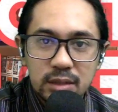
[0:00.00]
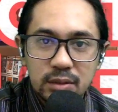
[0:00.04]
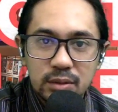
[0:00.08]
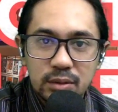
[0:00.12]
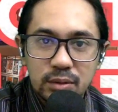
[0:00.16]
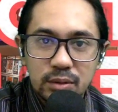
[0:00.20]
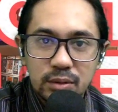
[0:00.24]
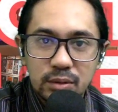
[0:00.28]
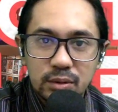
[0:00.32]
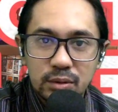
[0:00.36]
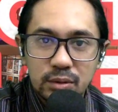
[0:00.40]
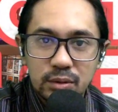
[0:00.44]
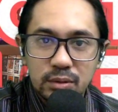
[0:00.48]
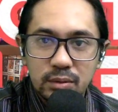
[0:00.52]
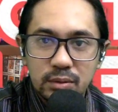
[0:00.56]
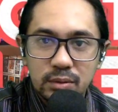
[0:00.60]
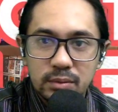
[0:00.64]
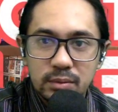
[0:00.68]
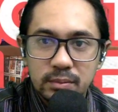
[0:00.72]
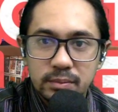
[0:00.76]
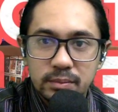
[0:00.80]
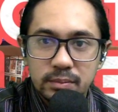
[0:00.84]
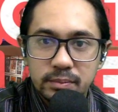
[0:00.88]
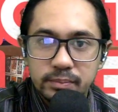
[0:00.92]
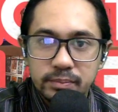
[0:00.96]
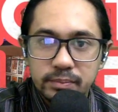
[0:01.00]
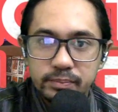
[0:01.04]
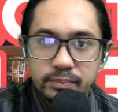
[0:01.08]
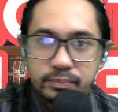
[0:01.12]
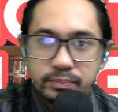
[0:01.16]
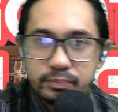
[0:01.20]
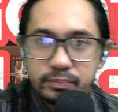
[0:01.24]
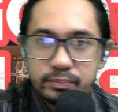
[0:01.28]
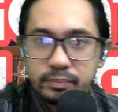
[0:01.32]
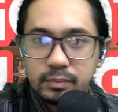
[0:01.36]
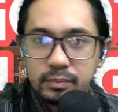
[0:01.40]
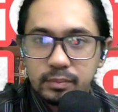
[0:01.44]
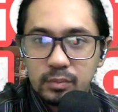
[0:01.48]
untuk
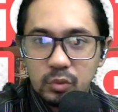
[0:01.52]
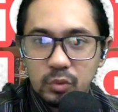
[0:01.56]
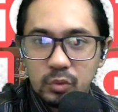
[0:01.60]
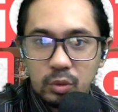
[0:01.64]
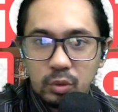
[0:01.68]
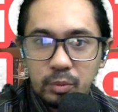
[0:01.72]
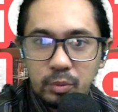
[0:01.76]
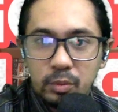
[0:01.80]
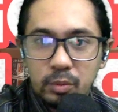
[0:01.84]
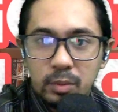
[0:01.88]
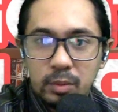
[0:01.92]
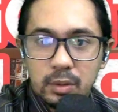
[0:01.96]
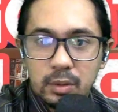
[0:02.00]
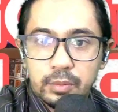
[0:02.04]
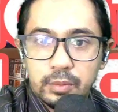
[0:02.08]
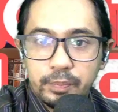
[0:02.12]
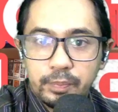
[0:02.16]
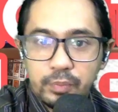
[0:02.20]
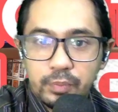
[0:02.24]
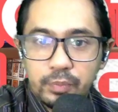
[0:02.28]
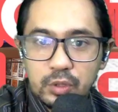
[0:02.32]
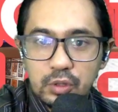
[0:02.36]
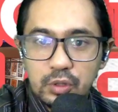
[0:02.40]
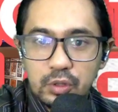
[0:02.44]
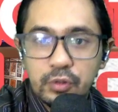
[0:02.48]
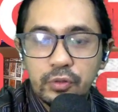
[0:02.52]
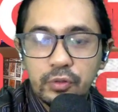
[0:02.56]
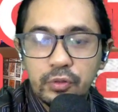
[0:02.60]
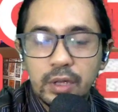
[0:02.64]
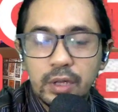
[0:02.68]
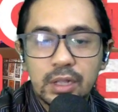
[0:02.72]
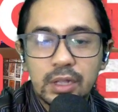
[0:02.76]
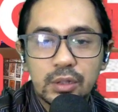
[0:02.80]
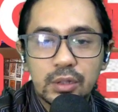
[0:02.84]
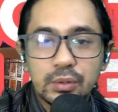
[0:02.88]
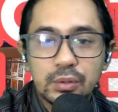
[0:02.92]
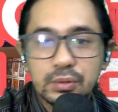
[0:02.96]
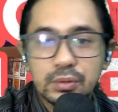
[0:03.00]
sopo mau
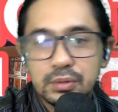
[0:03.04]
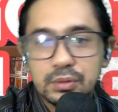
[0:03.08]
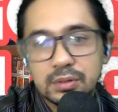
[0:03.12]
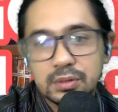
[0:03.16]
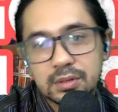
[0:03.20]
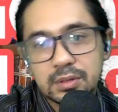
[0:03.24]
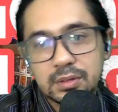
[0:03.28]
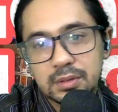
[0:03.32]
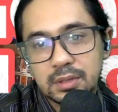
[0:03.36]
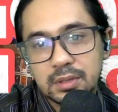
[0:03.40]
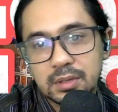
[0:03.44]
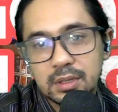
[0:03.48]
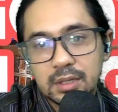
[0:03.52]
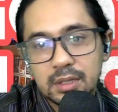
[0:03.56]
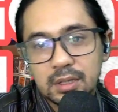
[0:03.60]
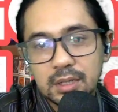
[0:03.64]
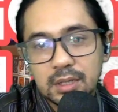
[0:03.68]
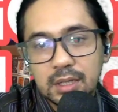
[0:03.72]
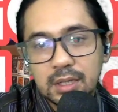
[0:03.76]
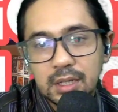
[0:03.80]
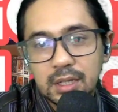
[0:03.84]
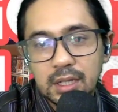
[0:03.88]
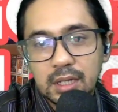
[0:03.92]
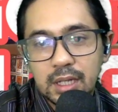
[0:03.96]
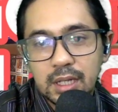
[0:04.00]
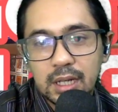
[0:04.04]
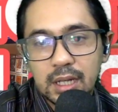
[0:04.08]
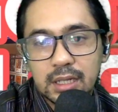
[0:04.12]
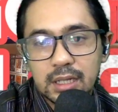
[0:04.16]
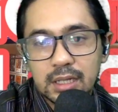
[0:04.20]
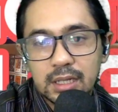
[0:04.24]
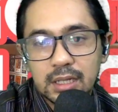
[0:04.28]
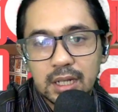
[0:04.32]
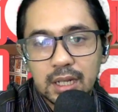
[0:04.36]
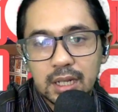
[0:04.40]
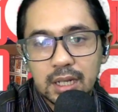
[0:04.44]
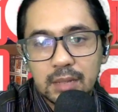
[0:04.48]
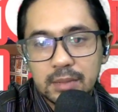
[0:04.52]
Juventus yang
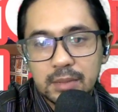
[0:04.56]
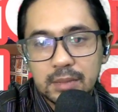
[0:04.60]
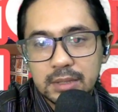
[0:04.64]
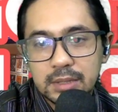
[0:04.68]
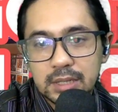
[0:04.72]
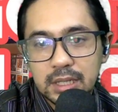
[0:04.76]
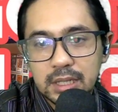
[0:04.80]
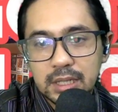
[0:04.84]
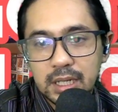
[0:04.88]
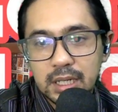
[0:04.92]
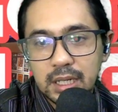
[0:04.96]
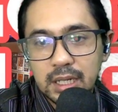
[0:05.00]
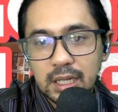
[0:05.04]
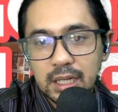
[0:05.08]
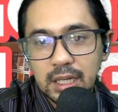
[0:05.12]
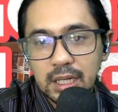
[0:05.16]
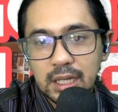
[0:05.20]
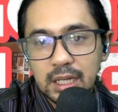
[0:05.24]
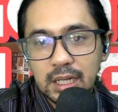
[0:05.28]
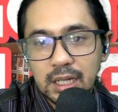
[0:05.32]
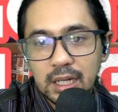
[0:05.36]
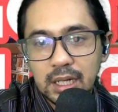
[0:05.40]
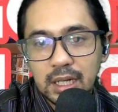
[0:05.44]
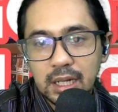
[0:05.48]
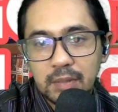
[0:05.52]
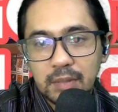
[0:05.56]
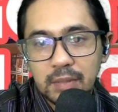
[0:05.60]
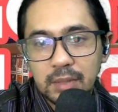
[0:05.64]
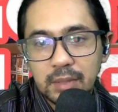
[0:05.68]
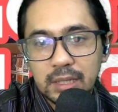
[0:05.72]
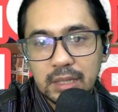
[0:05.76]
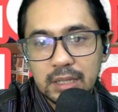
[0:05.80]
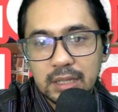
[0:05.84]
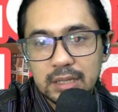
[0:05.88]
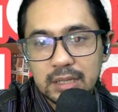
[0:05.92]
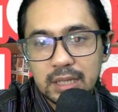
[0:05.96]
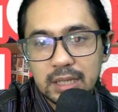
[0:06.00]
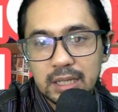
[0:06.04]
telah mencekring ini dan
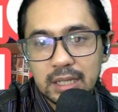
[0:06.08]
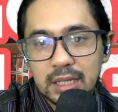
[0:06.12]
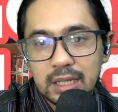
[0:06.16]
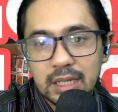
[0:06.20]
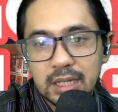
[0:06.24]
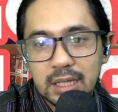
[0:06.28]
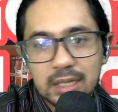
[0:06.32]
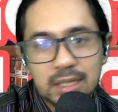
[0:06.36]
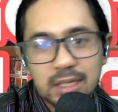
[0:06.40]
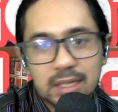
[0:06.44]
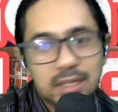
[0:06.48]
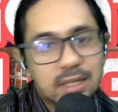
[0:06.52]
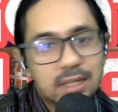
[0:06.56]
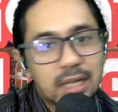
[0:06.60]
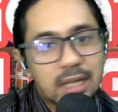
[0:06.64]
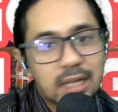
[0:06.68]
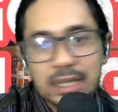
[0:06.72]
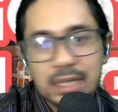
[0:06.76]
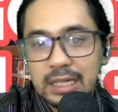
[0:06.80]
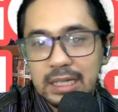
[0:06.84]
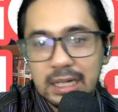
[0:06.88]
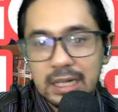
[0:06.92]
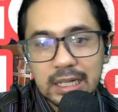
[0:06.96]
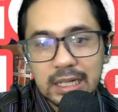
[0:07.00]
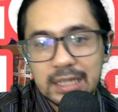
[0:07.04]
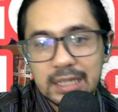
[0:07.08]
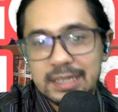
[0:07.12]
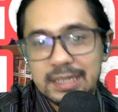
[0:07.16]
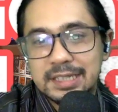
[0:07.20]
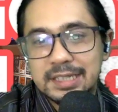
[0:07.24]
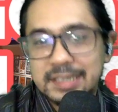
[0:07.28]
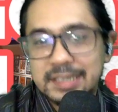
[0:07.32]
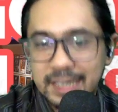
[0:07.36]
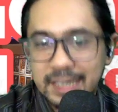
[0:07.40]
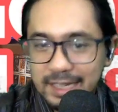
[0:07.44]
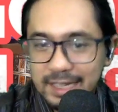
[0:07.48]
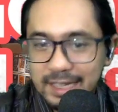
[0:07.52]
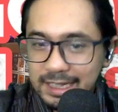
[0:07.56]
minta saya nyanyi dan ternyata
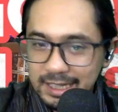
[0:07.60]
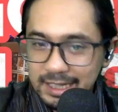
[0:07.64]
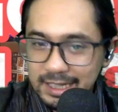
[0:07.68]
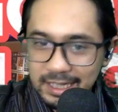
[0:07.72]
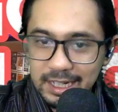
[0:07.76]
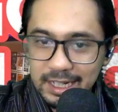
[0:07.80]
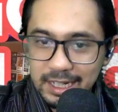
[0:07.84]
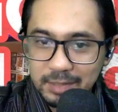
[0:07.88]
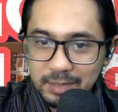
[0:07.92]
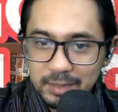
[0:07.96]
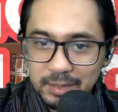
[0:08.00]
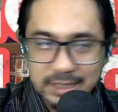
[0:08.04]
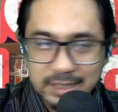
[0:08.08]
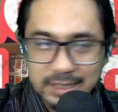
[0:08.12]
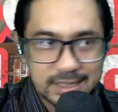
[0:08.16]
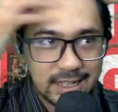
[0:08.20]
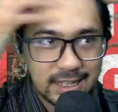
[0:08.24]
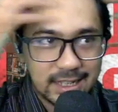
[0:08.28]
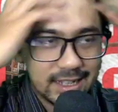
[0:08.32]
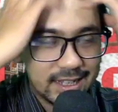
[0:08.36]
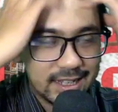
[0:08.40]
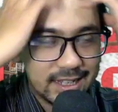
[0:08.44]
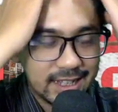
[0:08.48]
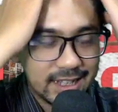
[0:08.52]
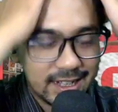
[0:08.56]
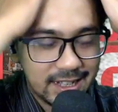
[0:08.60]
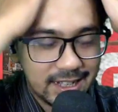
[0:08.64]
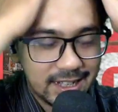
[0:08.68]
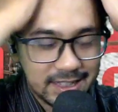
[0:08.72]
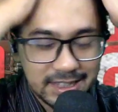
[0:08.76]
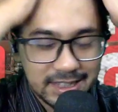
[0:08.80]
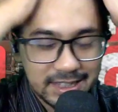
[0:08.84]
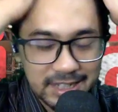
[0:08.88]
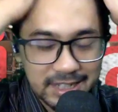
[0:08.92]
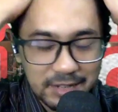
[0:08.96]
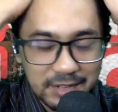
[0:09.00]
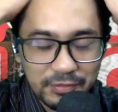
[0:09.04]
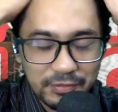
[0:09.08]
saya tidak bisa karena
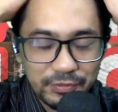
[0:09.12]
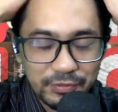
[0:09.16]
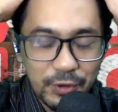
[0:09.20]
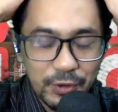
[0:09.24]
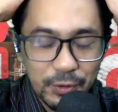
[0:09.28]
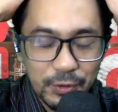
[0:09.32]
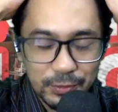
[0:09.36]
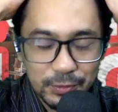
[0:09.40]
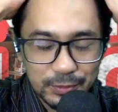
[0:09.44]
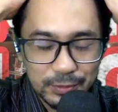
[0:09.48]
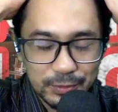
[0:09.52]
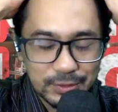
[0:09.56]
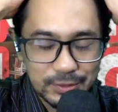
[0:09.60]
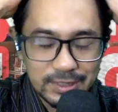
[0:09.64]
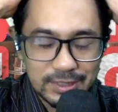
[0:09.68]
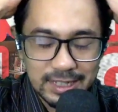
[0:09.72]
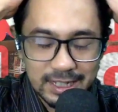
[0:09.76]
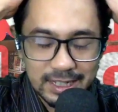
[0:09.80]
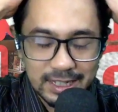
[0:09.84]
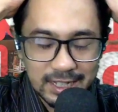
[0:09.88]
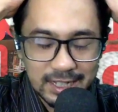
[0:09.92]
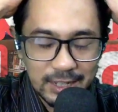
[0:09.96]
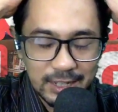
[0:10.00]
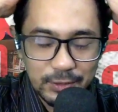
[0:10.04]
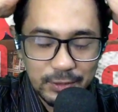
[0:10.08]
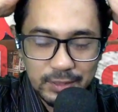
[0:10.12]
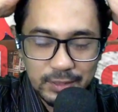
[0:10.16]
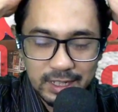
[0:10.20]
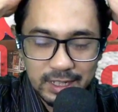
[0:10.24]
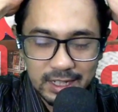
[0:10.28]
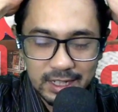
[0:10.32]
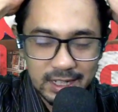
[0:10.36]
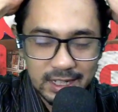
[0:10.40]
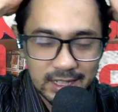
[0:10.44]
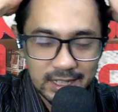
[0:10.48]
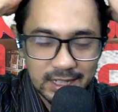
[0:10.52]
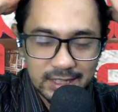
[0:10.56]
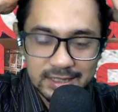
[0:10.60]
tidak fokus dengan lagunya
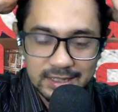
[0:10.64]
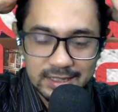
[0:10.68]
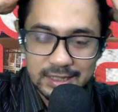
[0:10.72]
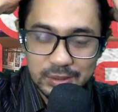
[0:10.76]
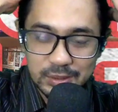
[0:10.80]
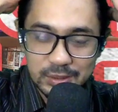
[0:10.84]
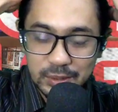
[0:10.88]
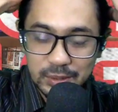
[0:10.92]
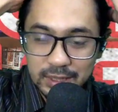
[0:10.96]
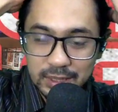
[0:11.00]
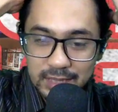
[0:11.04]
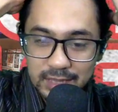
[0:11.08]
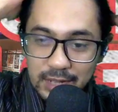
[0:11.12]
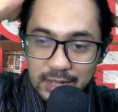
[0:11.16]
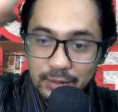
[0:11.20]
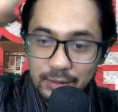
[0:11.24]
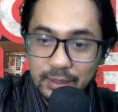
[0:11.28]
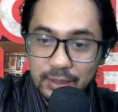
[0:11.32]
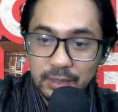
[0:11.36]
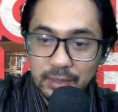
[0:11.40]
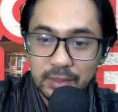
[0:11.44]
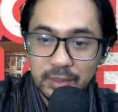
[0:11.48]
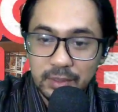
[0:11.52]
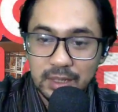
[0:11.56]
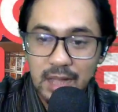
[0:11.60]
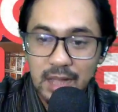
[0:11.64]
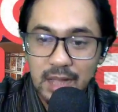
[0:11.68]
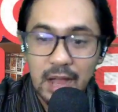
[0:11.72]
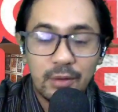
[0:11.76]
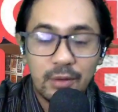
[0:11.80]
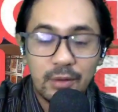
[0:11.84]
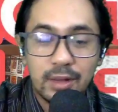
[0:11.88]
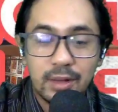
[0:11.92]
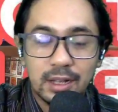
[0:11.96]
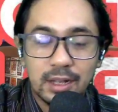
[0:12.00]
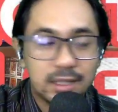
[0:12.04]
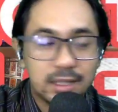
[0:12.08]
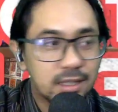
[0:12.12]
kendati saya sudah tahu lebih
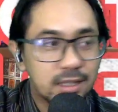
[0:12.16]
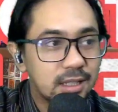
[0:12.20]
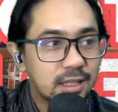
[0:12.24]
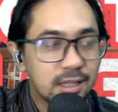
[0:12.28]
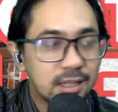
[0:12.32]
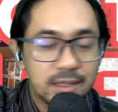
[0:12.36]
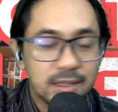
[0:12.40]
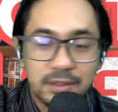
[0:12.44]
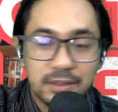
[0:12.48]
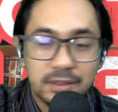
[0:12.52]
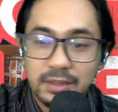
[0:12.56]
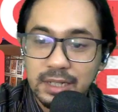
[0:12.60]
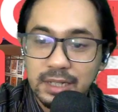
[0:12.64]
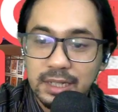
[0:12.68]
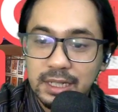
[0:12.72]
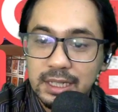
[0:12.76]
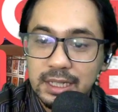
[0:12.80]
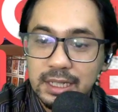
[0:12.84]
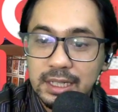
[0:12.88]
awal tentang lagu ini.